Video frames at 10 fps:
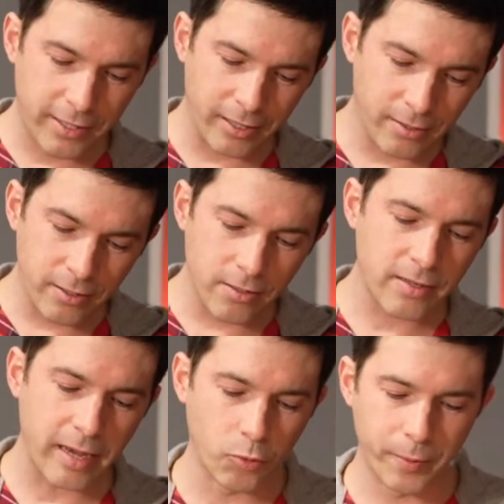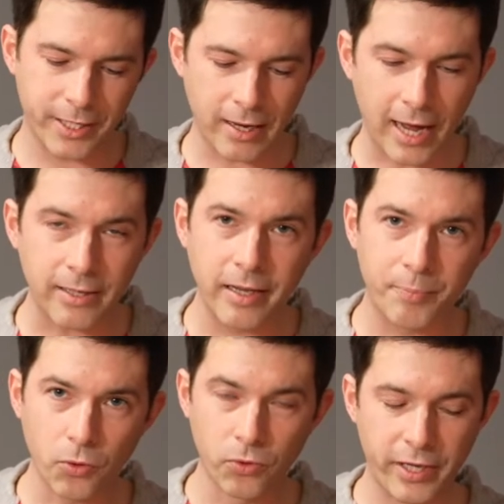den dieses Thermometer
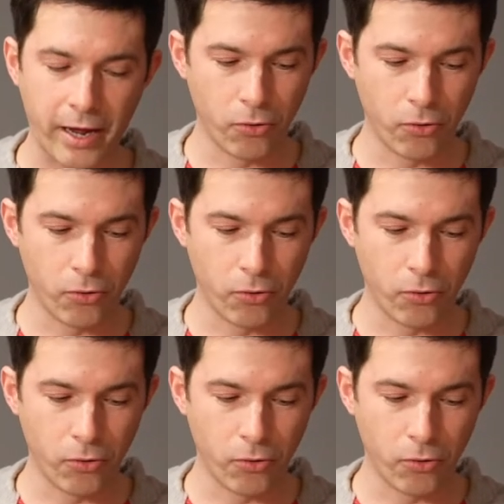angibt und der